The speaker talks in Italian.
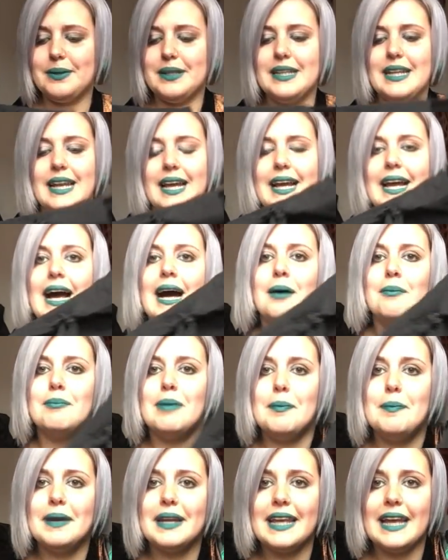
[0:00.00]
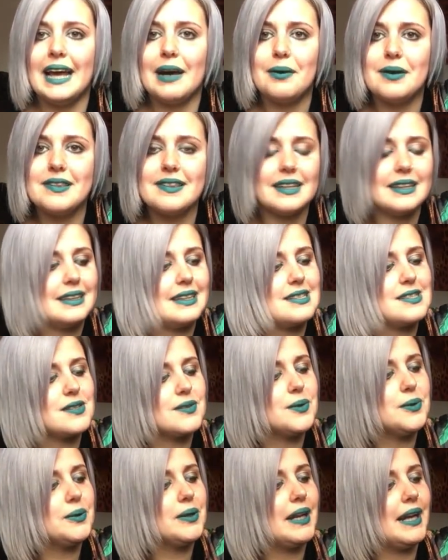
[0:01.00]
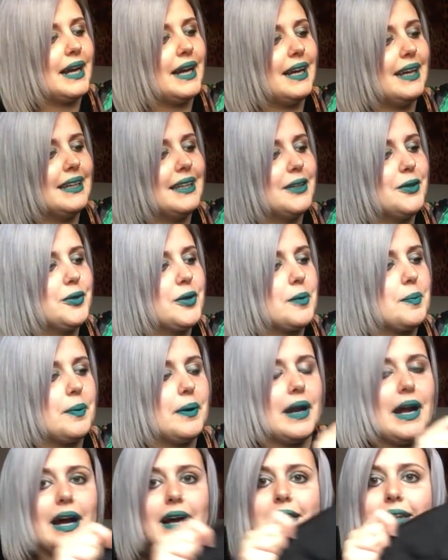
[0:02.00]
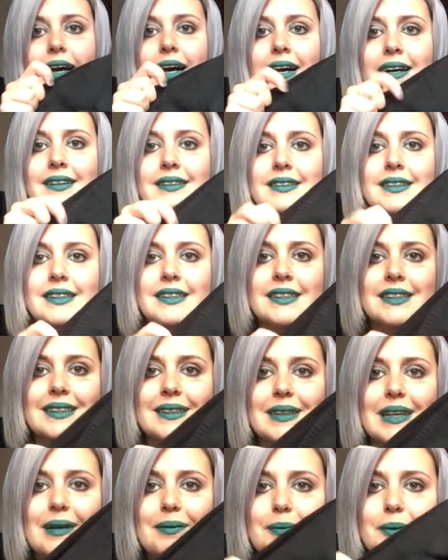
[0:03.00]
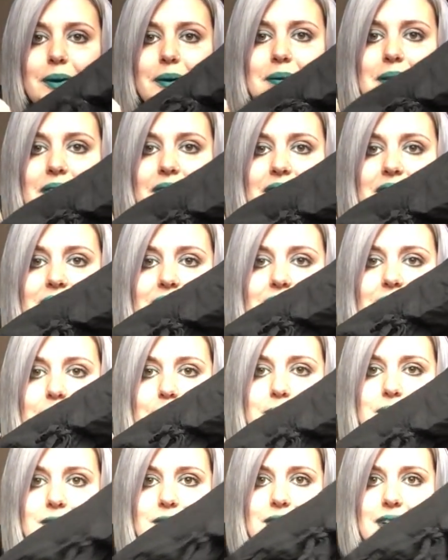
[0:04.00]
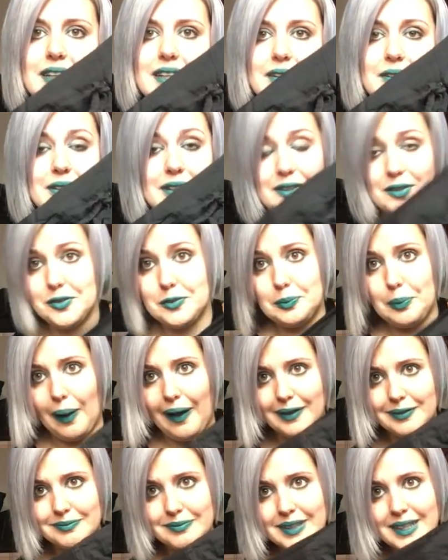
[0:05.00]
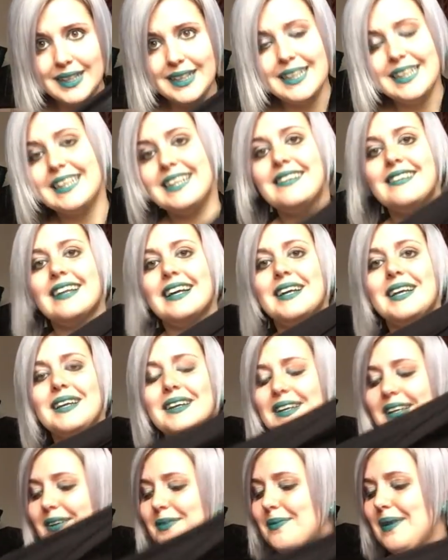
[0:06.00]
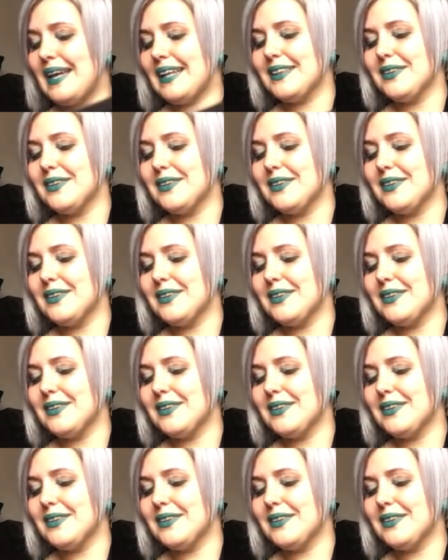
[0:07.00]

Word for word: qui della gamba perché ha questa tascona incorporata e boh, mi ha fatto troppo sorridere, ho detto bah, chissà che com'è